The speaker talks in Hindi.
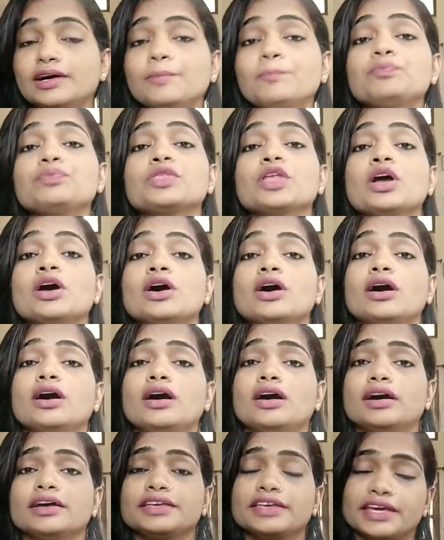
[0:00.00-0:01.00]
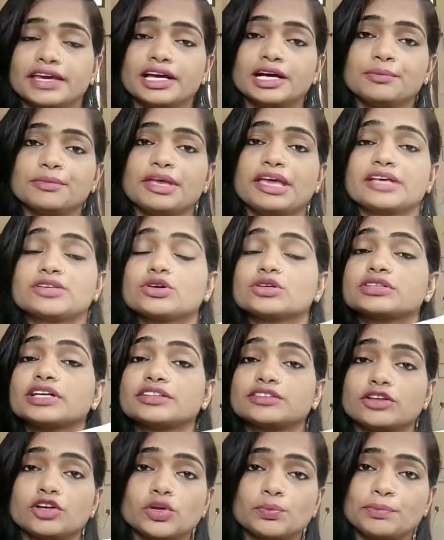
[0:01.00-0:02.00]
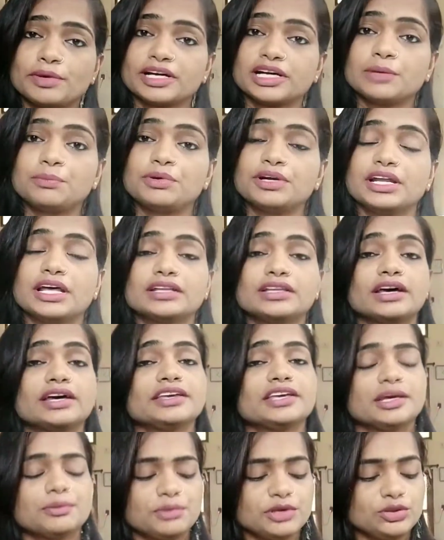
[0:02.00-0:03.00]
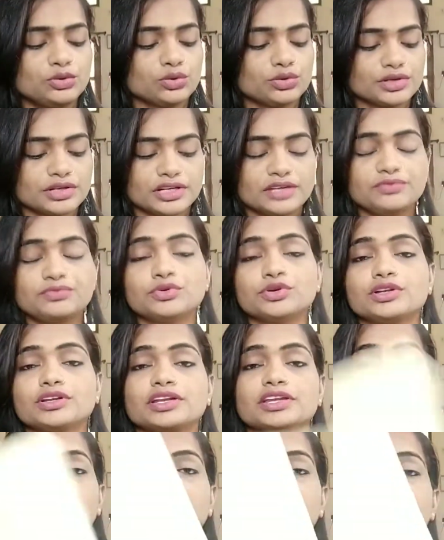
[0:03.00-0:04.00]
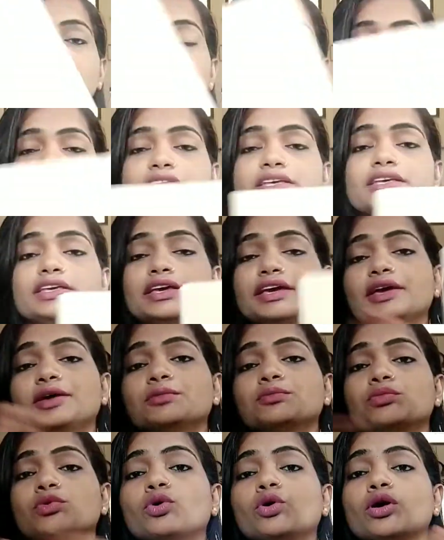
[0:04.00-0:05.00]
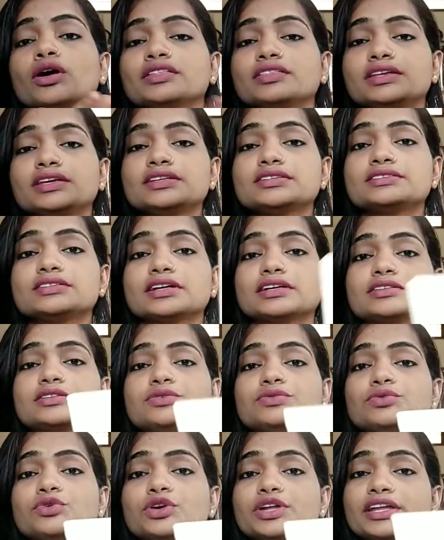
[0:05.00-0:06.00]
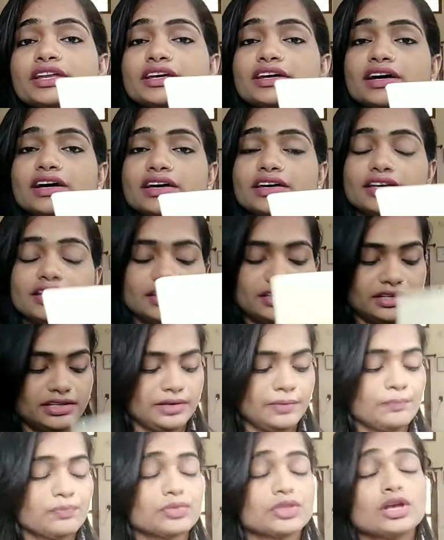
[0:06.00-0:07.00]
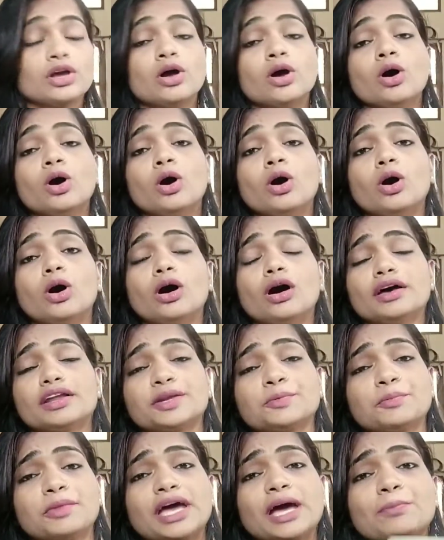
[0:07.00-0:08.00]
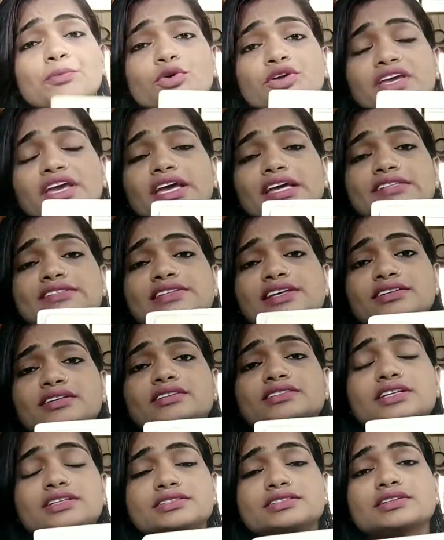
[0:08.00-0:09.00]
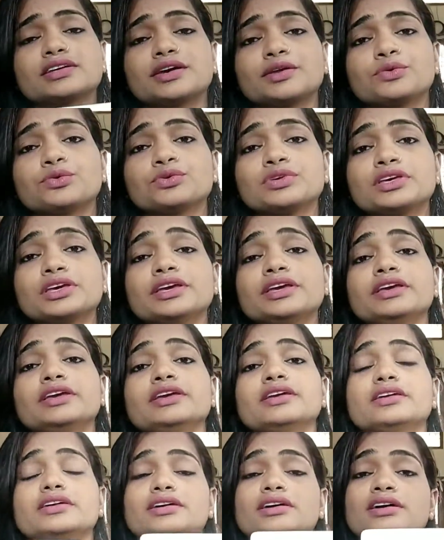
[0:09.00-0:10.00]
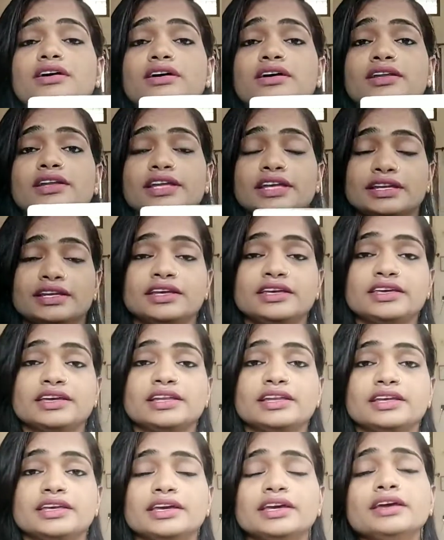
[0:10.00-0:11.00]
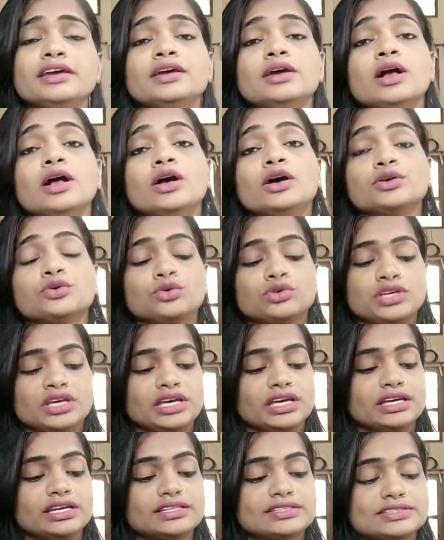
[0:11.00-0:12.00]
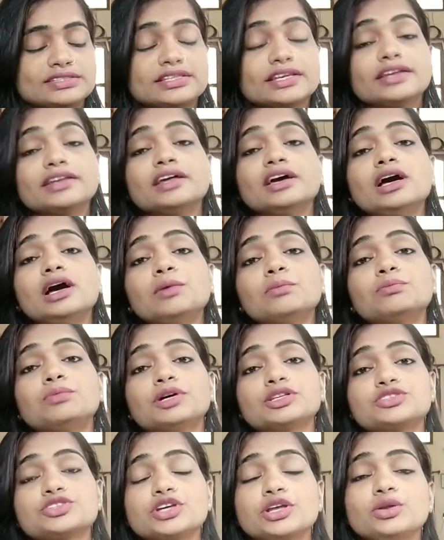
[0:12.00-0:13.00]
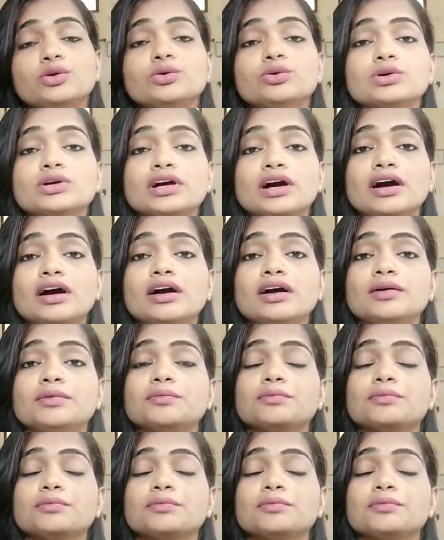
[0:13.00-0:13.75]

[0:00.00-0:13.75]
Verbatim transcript: था आ, ये हमें एक सौ सत्तर का पड़ा था ये भी टूटने फूटने वाला नहीं है बहुत ही सख्त वुडन का है ये और मैं आपको ये इसलिए सजेस्ट करूंगी लेने के लिए क्योंकि इससे ना बच्चे लोगों का